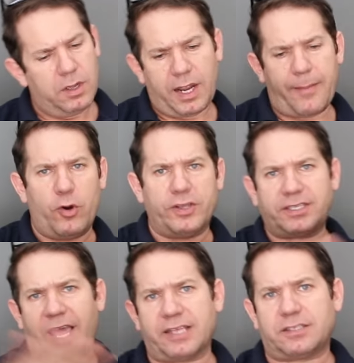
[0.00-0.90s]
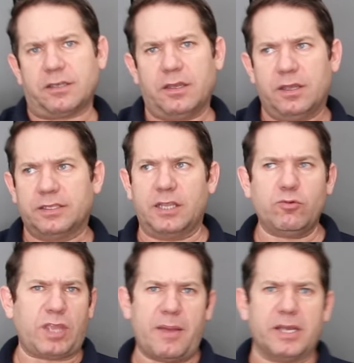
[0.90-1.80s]
Acabou, esquece. Você
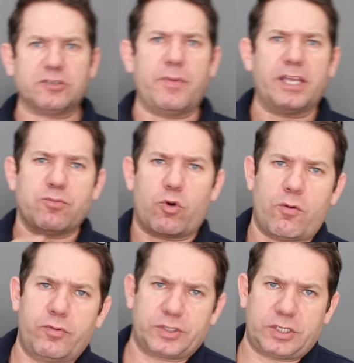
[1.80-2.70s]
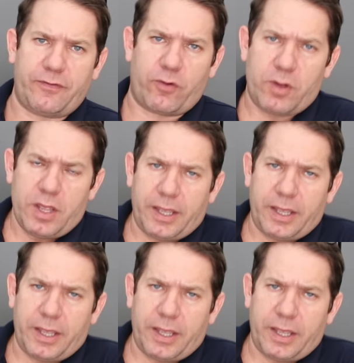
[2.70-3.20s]
não tem mais o mesmo combustível.